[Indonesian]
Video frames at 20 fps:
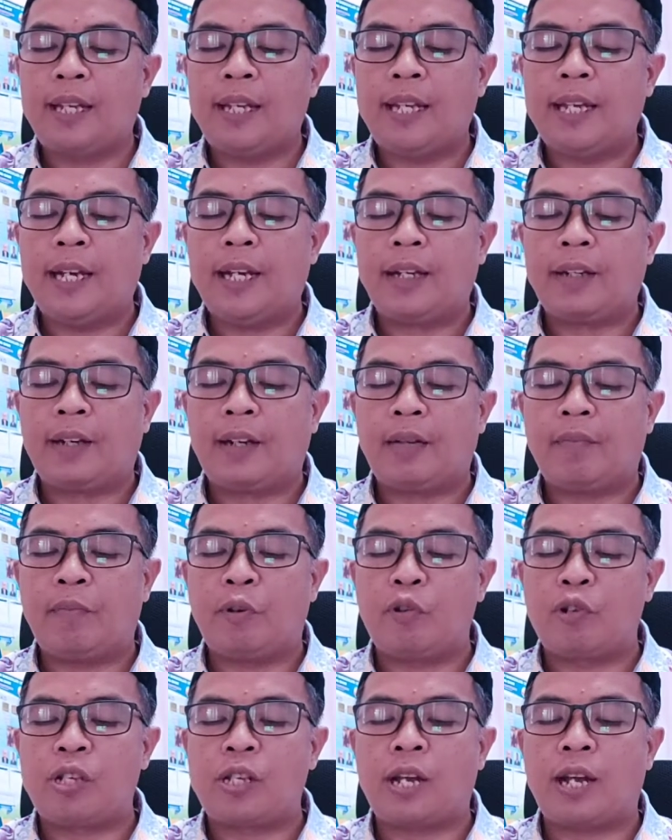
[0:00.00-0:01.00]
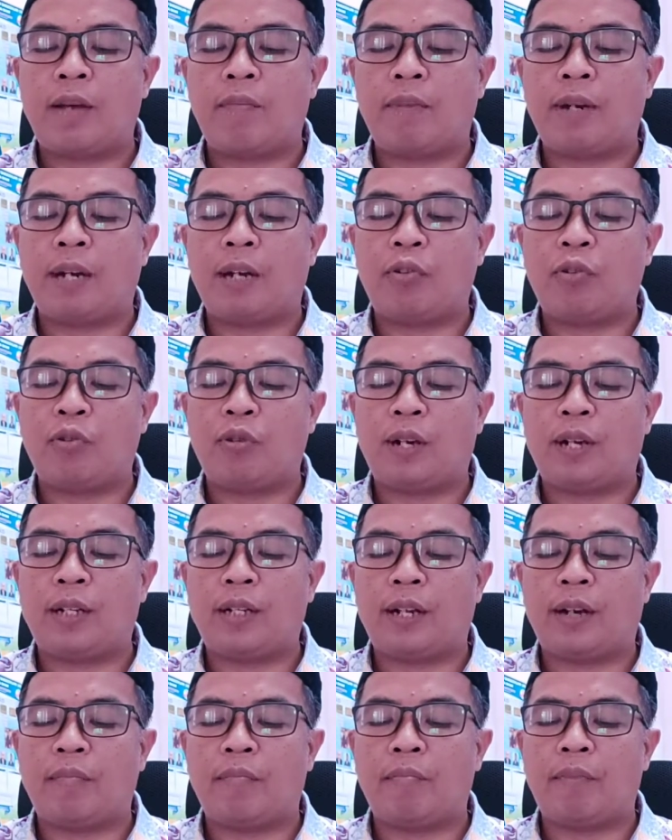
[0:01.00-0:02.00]
ia akan berusaha melakukan
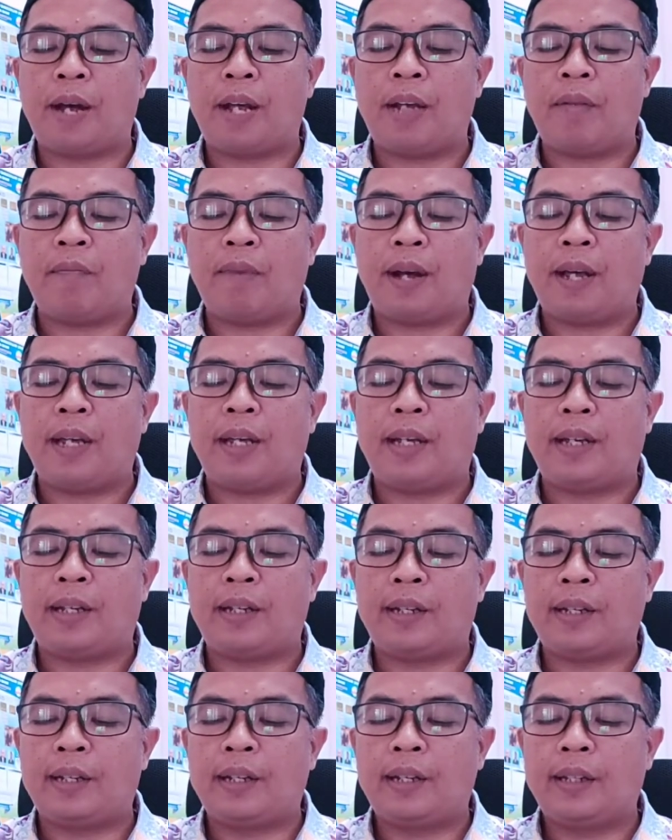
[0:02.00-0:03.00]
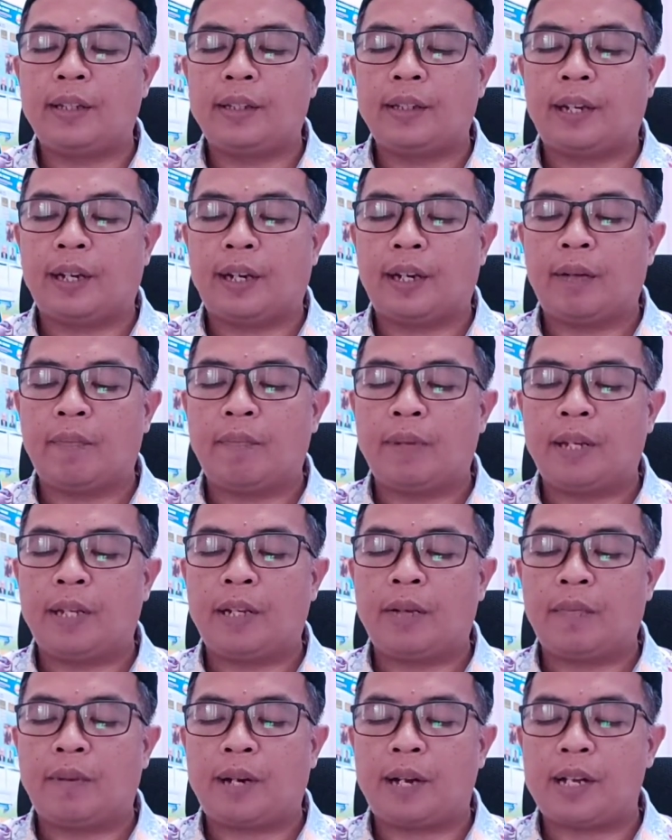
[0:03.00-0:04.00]
yang baik-baik terlebih
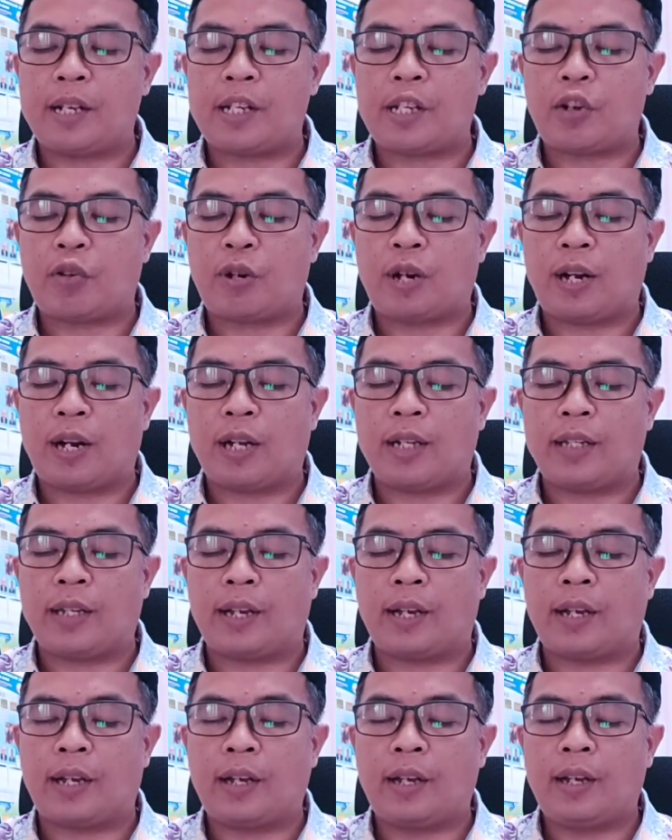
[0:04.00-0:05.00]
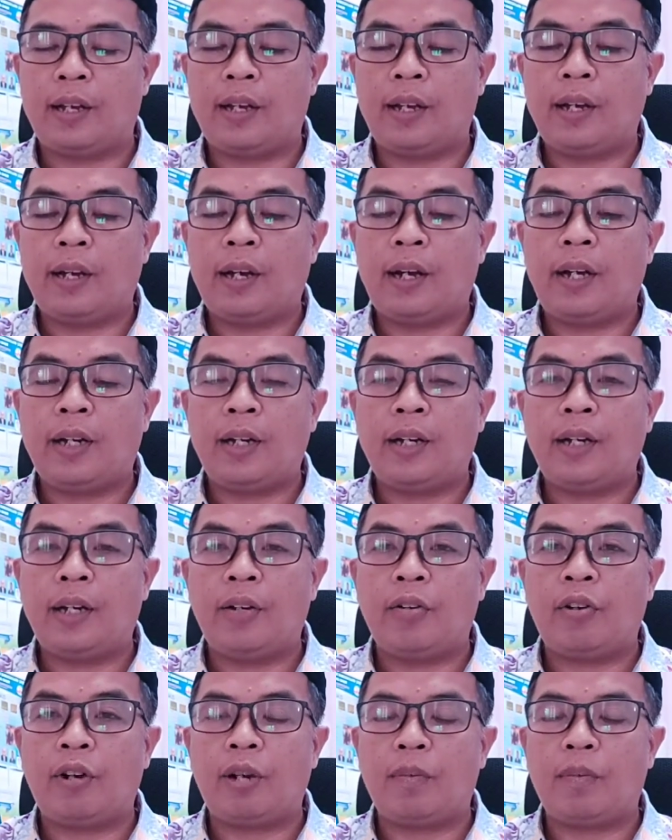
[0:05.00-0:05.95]
kepada saudaranya. Hadirin